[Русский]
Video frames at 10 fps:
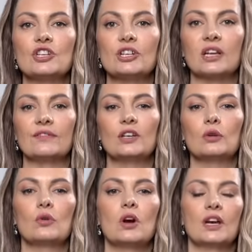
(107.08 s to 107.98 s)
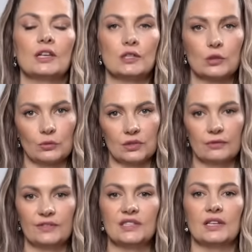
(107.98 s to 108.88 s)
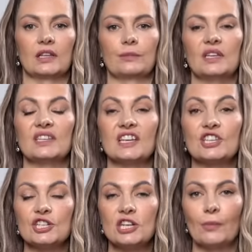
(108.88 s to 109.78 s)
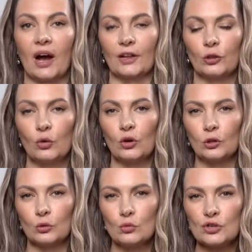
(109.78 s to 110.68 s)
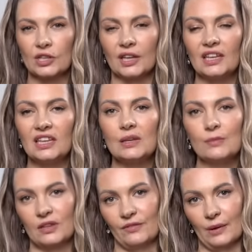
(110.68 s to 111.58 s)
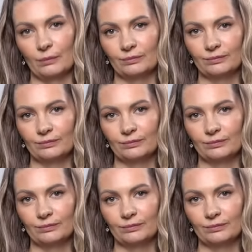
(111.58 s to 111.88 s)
человеку искусство в целом и зачем оно нужно именно вам?